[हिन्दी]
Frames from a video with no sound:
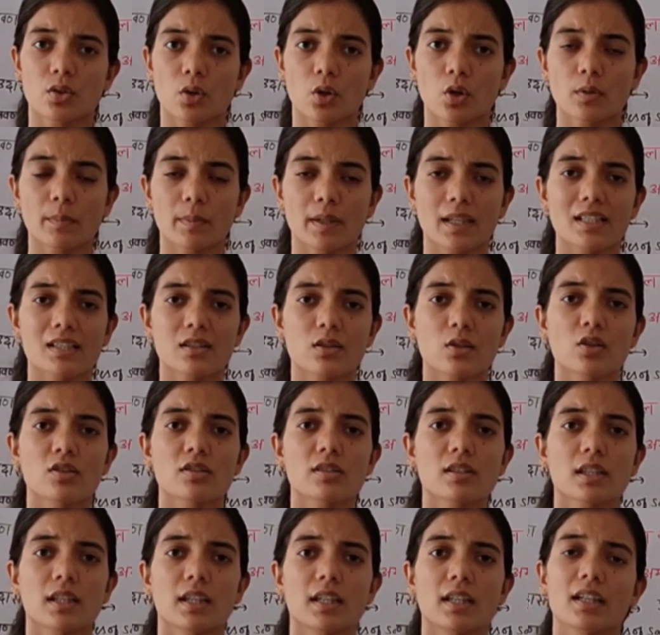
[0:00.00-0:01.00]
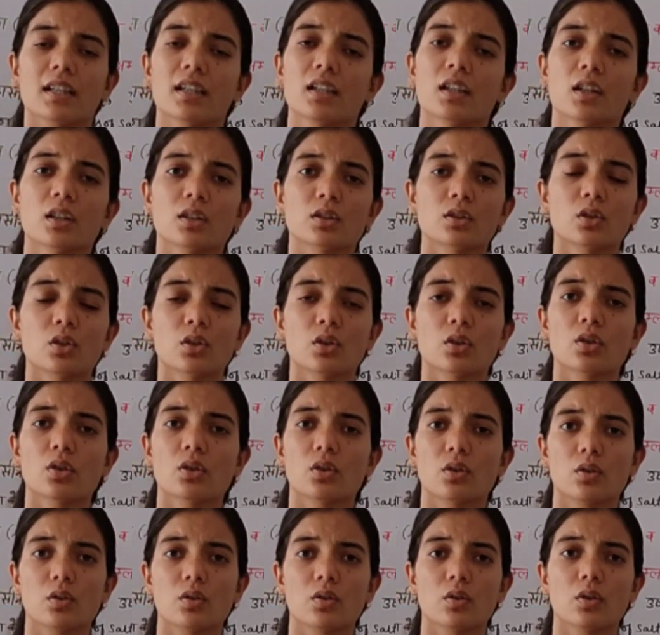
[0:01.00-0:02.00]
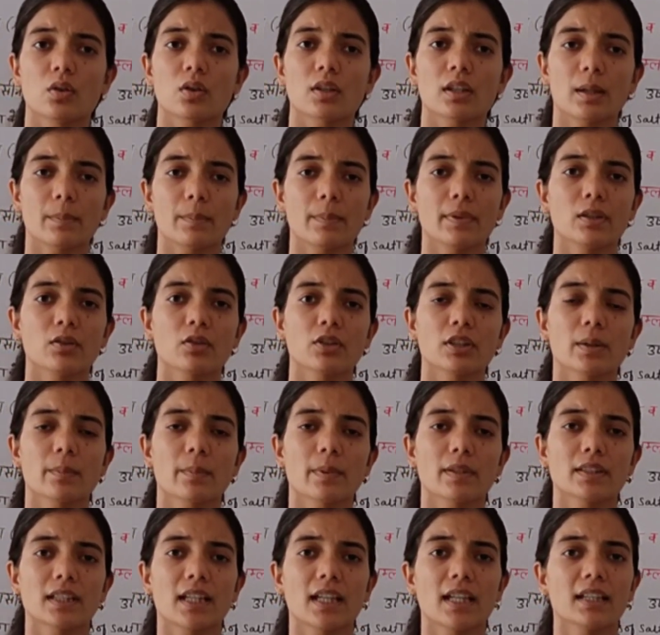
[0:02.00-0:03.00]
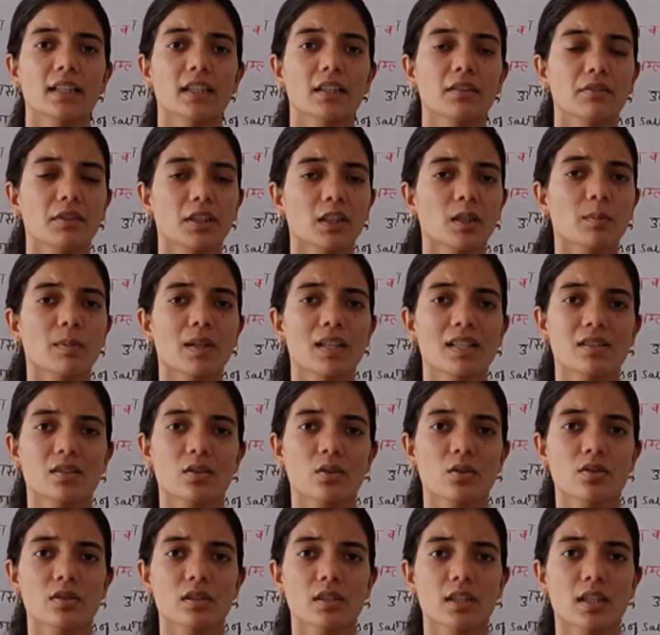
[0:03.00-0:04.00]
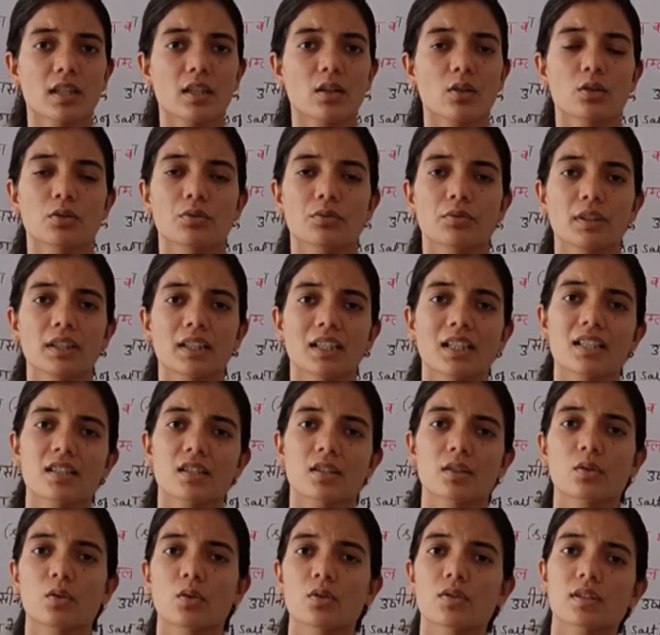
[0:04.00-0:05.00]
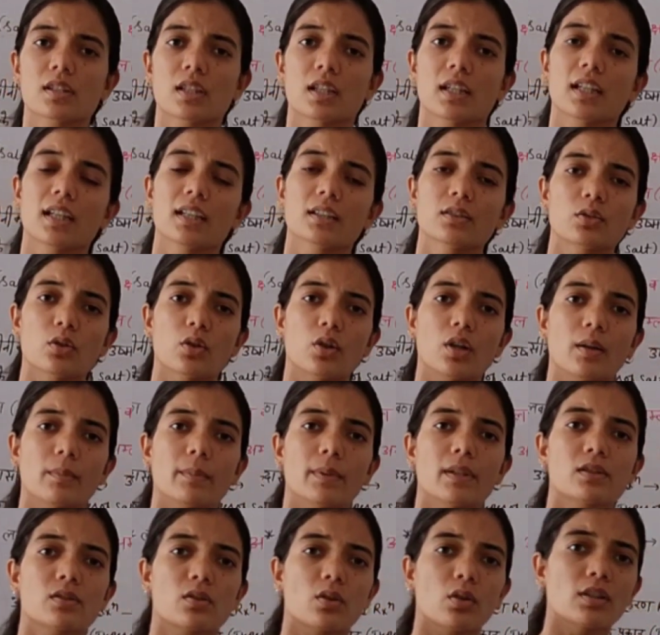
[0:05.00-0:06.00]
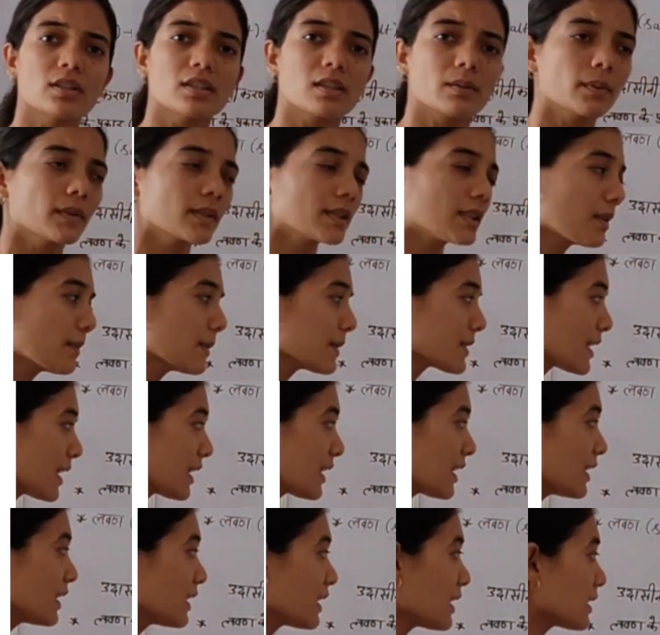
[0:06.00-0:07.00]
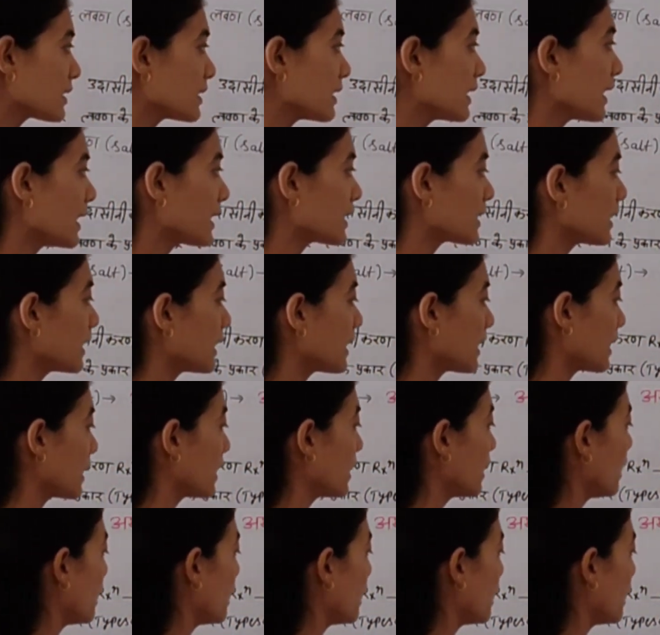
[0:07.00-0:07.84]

स्ट्रॉन्ग बेस कौन से हैं तो और अपने को ये पता है कि वीक बेस कौन से हैं और वीक एसिड कौन से हैं तो हमें सोल्ट समझने में ज़्यादा दिक्कत नहीं आती है